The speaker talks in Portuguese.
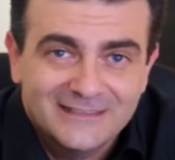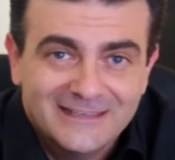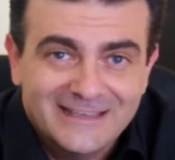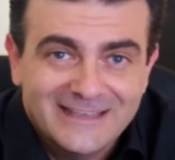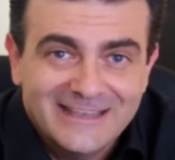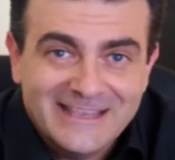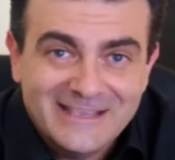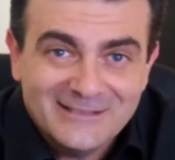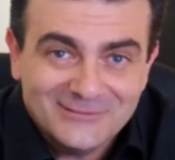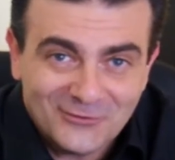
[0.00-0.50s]

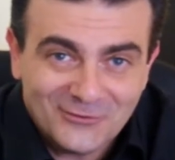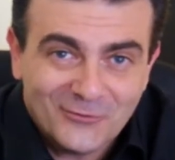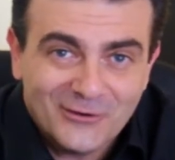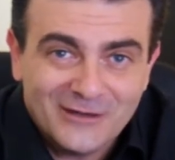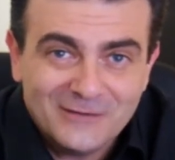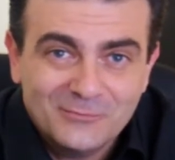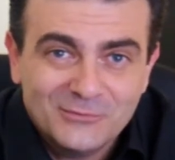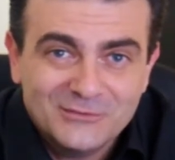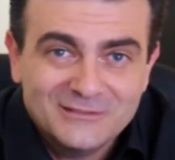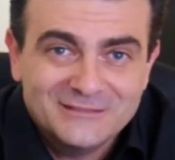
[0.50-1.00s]
Isso
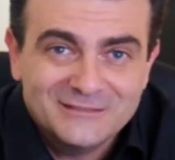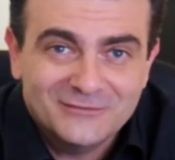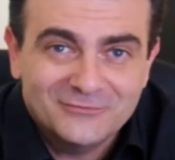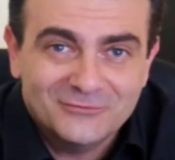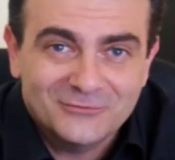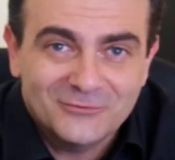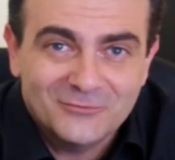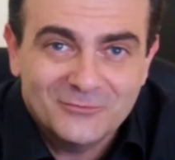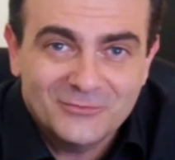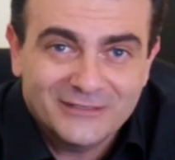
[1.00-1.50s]
agora é
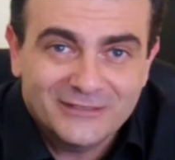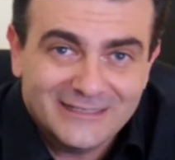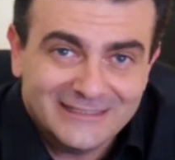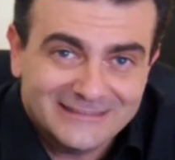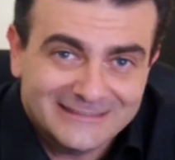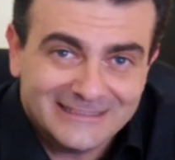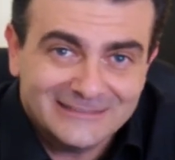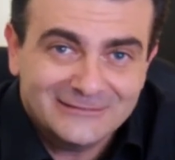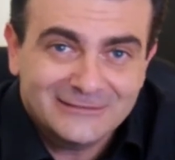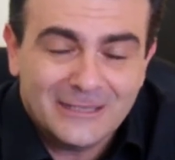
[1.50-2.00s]
possível, porque a
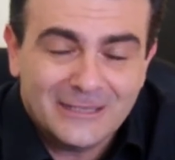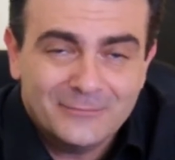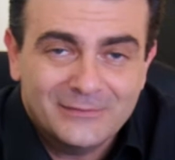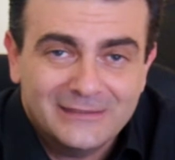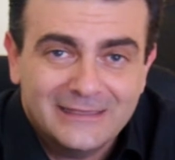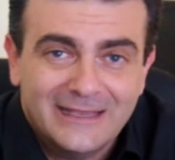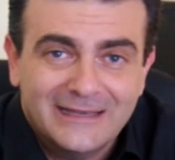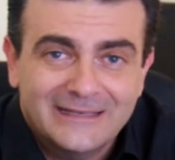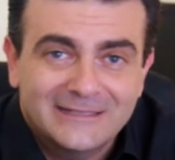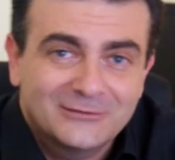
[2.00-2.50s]
Trato
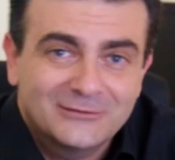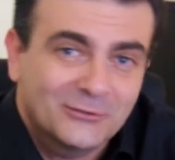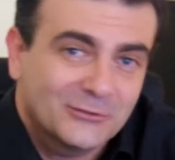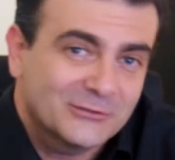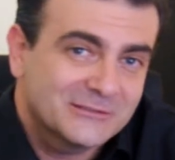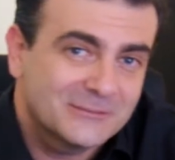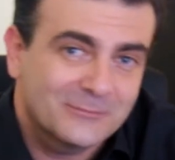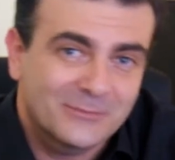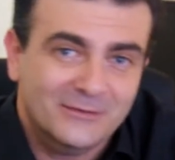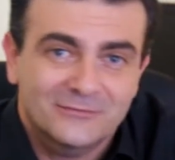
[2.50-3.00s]
Capilari
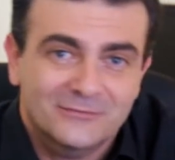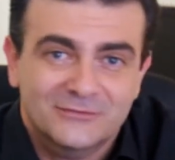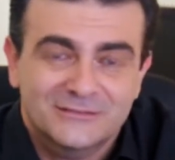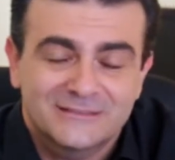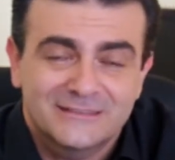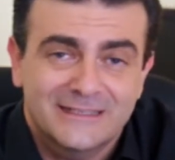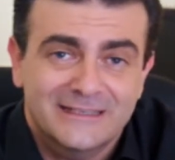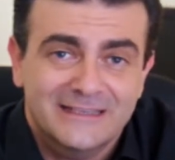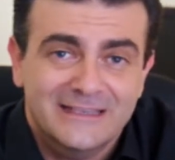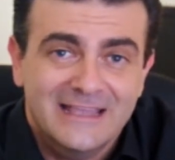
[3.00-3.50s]
trouxe para
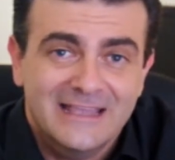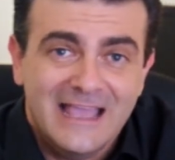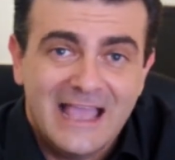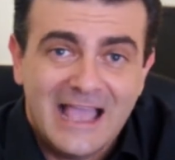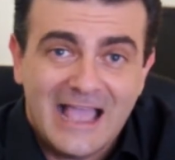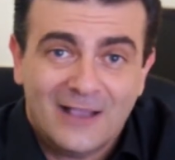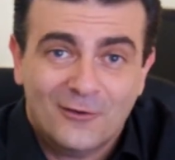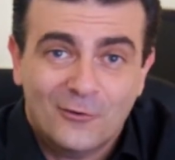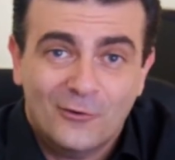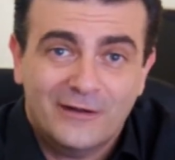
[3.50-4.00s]
você
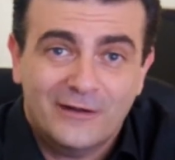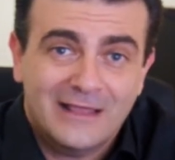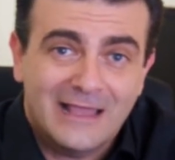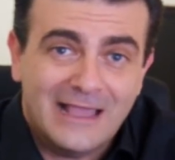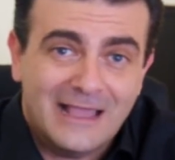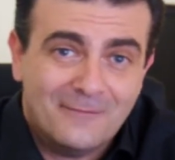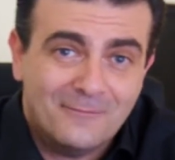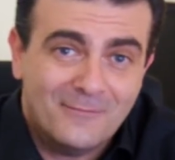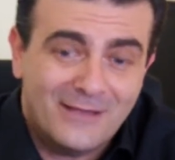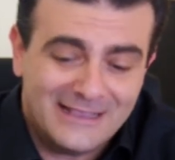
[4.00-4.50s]
agora
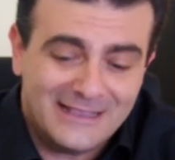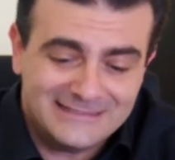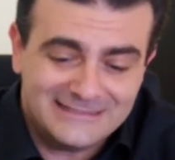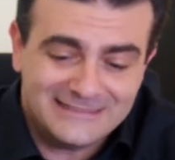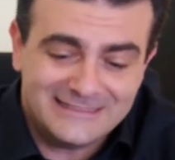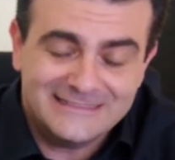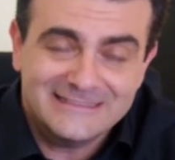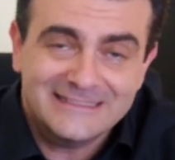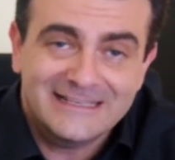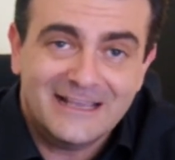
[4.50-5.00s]
a
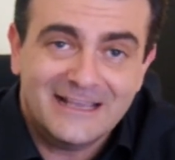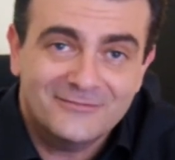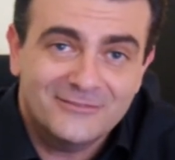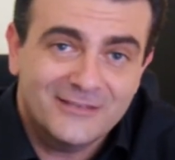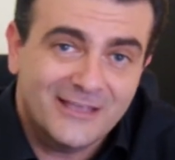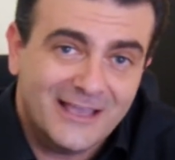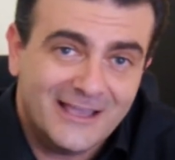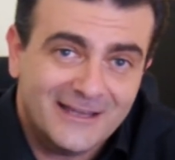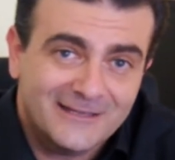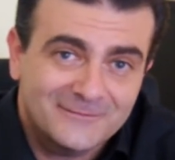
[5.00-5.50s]
máscara de
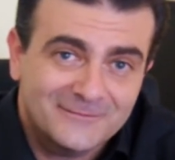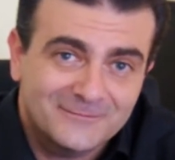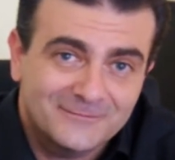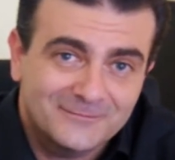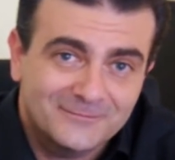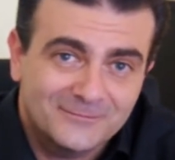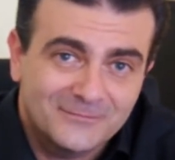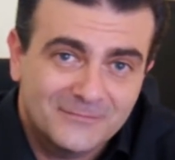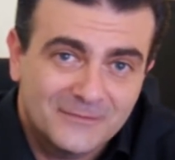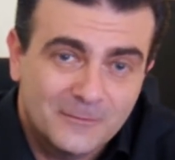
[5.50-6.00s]
caviar
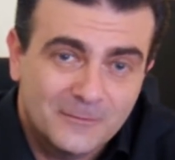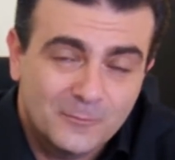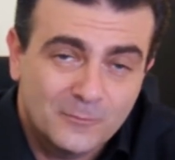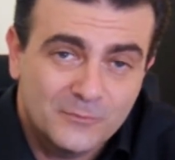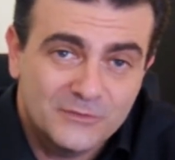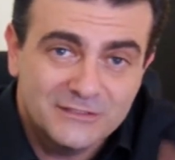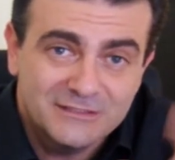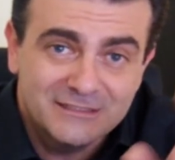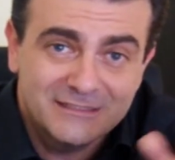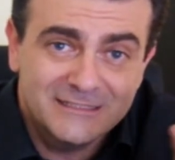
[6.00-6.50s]

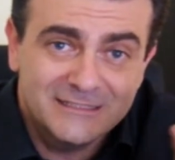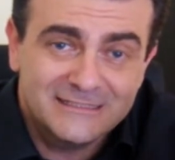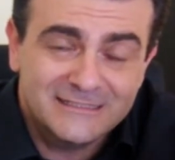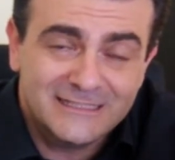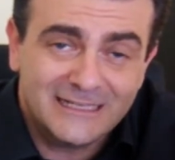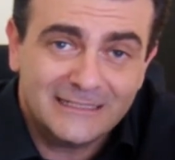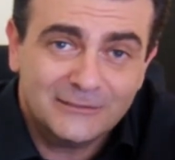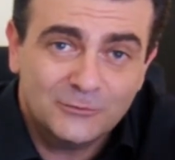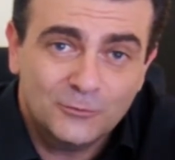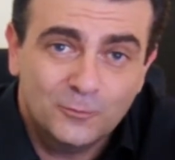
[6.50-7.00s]
de
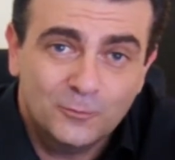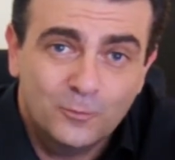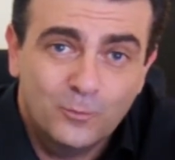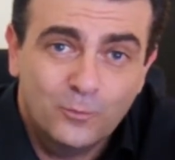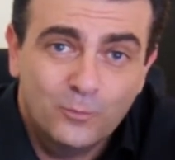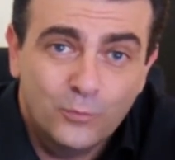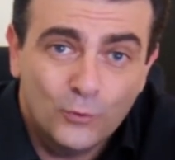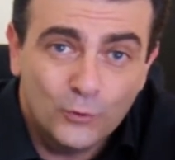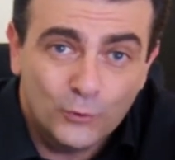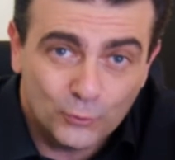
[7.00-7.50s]
extrato
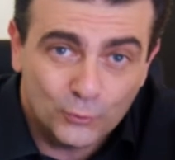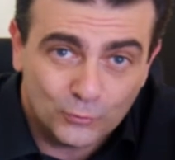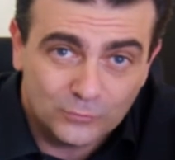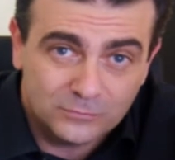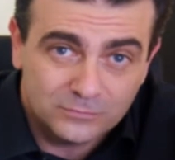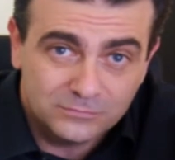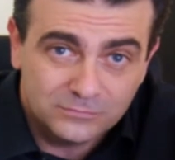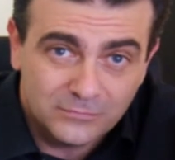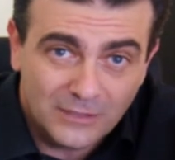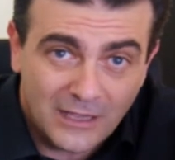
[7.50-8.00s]
puro
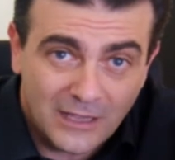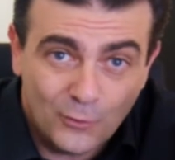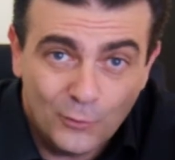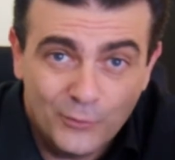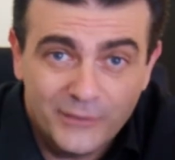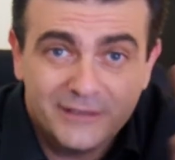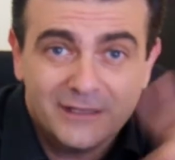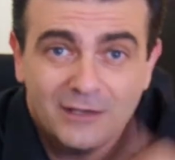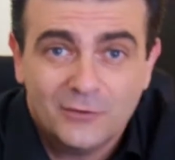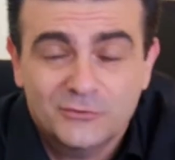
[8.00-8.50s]
a
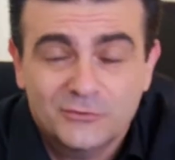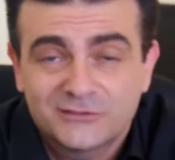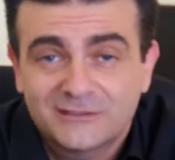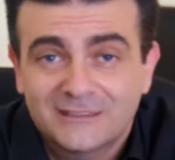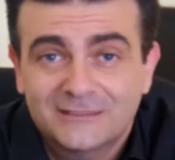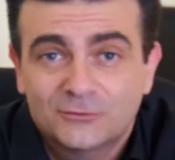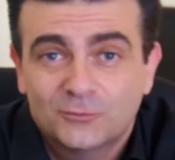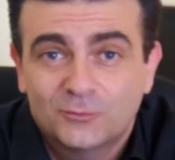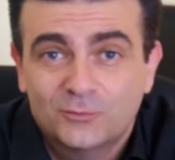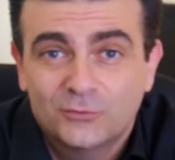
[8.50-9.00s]
única com
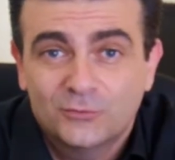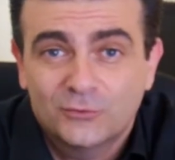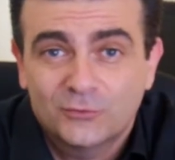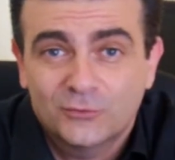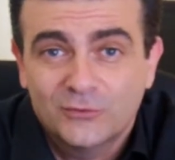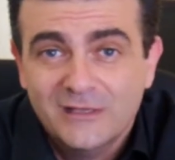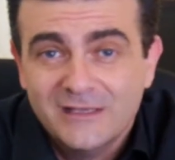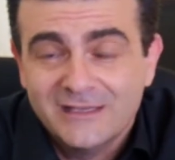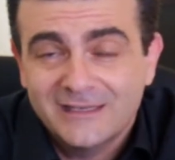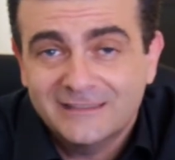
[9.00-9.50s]
extrato
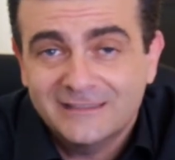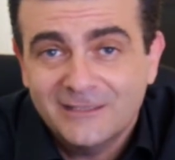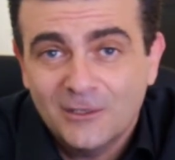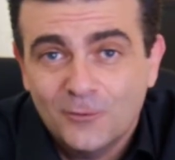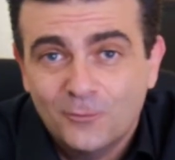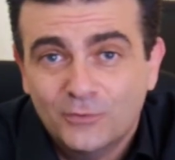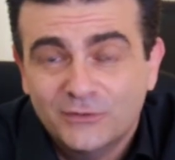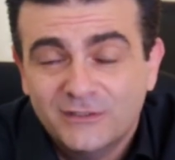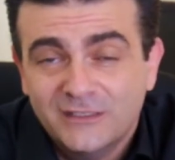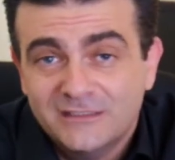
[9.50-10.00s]
puro, que tem
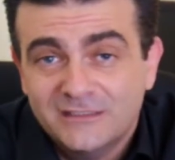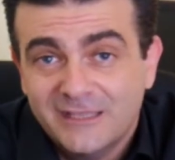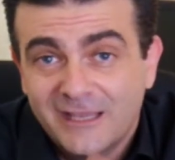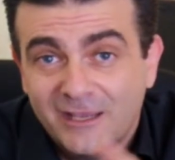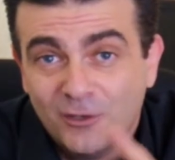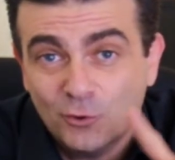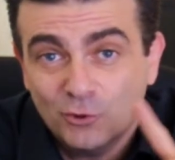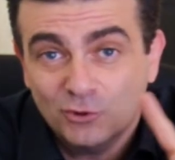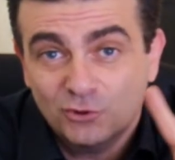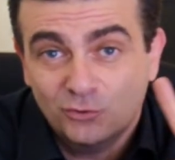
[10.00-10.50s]
o poder de
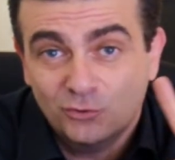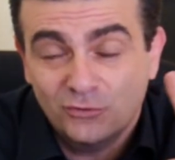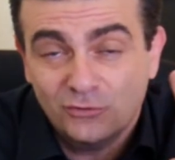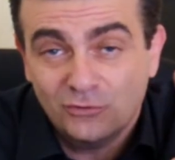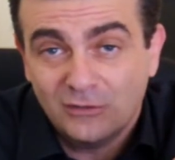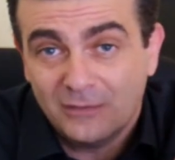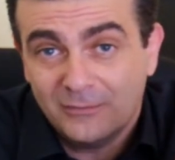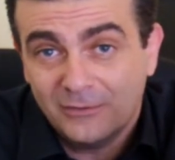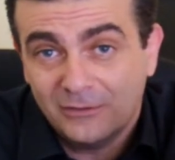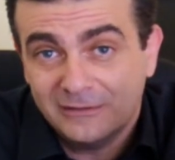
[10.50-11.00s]
reconstruir
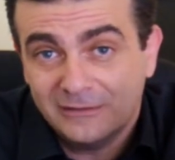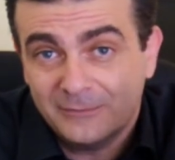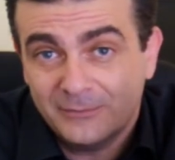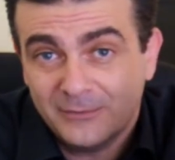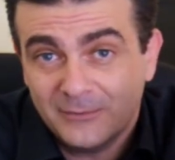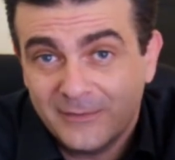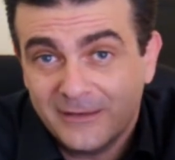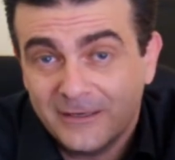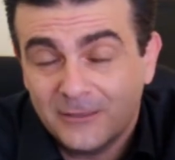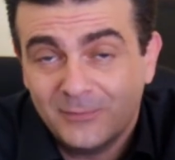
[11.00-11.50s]
o cabelo na
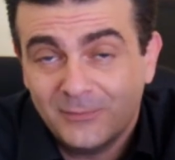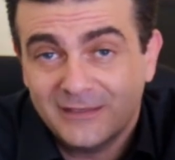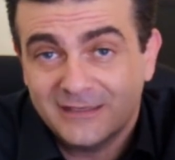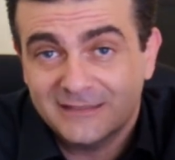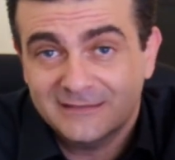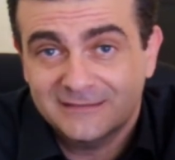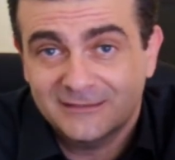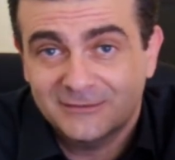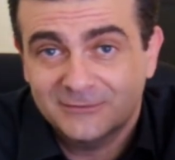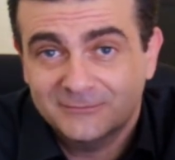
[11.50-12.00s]
primeira
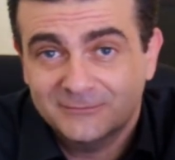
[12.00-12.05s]
aplicação.